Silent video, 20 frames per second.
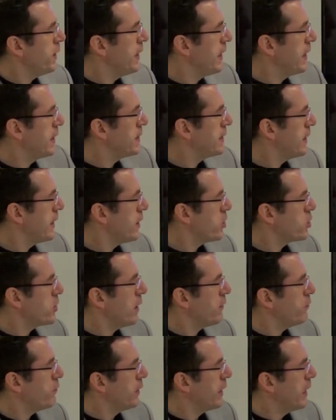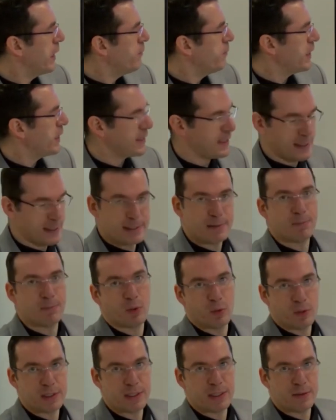Links hier der Chart von eben, das ist ein
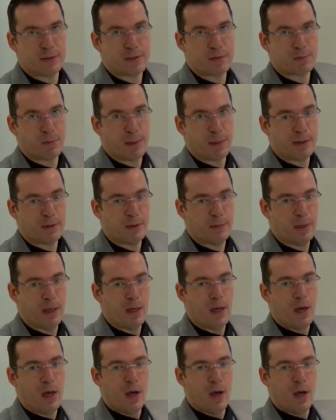positives Momentum.